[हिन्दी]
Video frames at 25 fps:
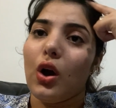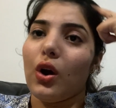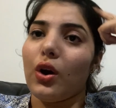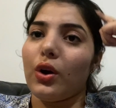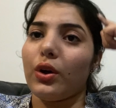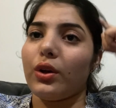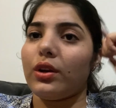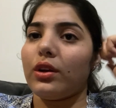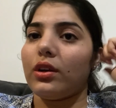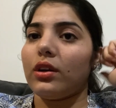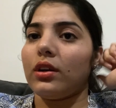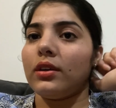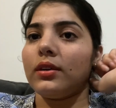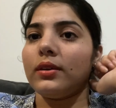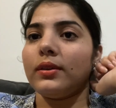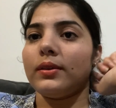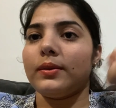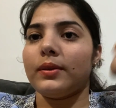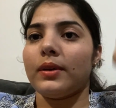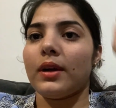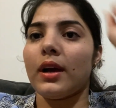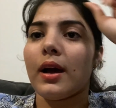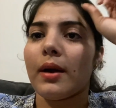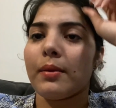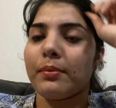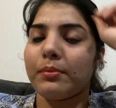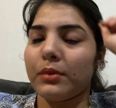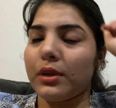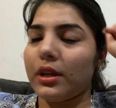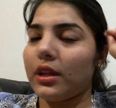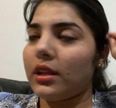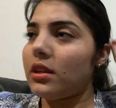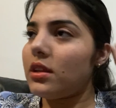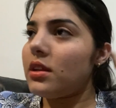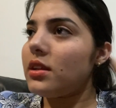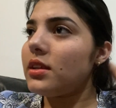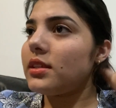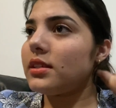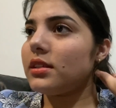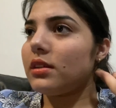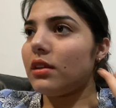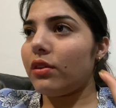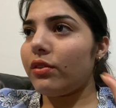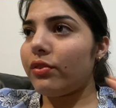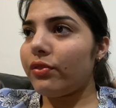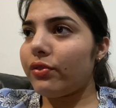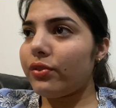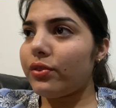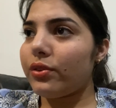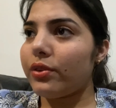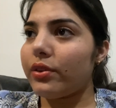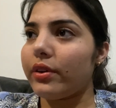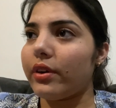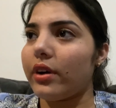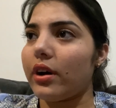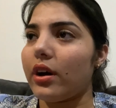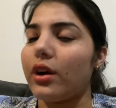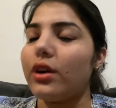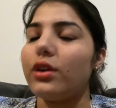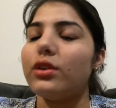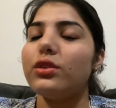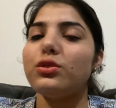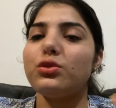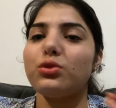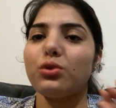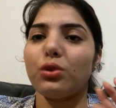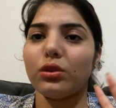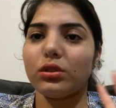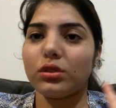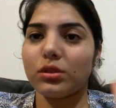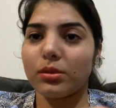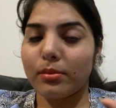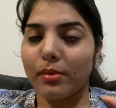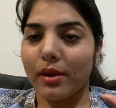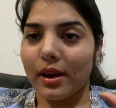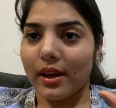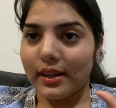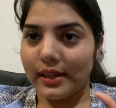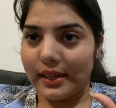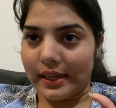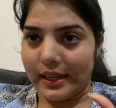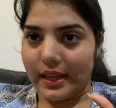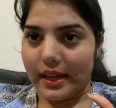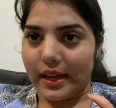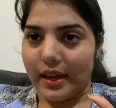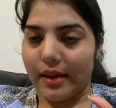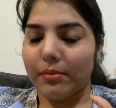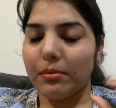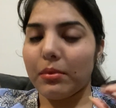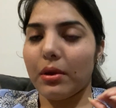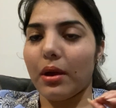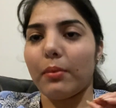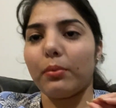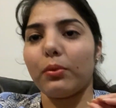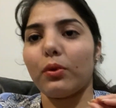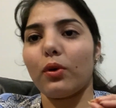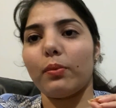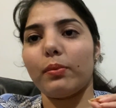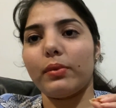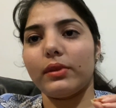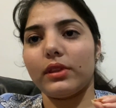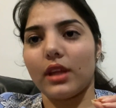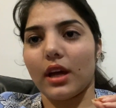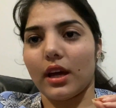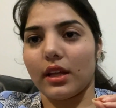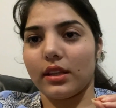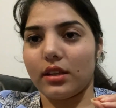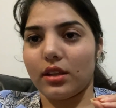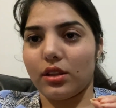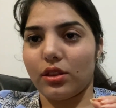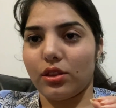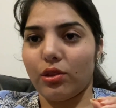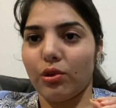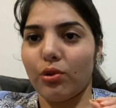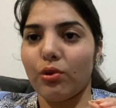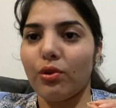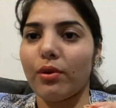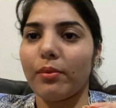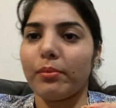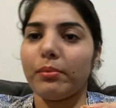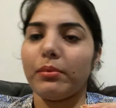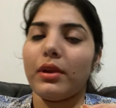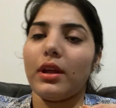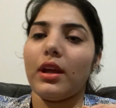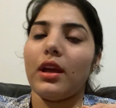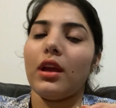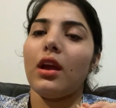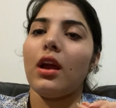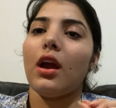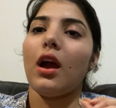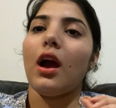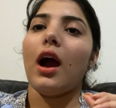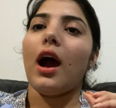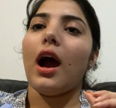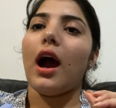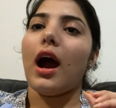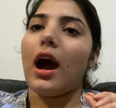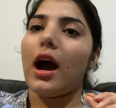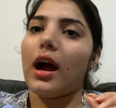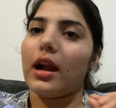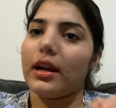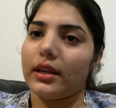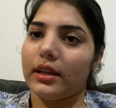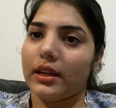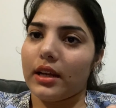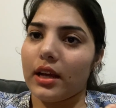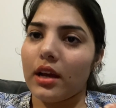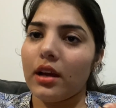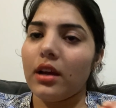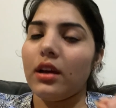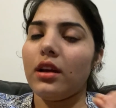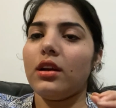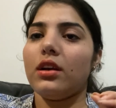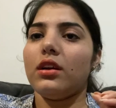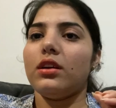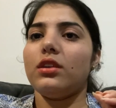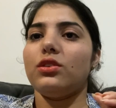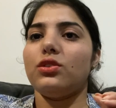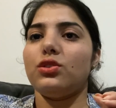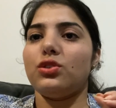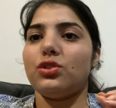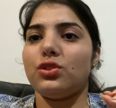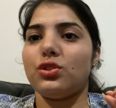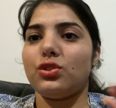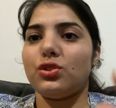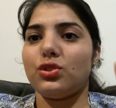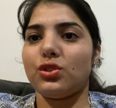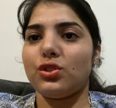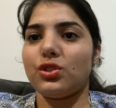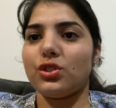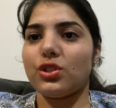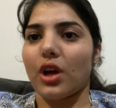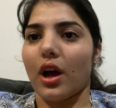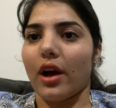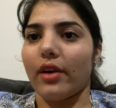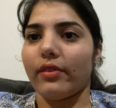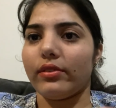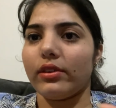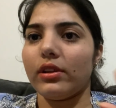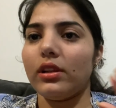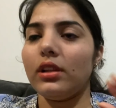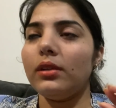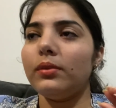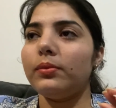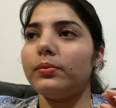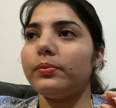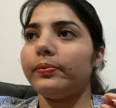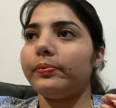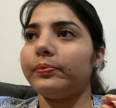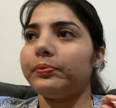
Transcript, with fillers: और हमने सिर्फ जो सामान लिया है मैं आपको बता देती हूँ हमने आटा चावल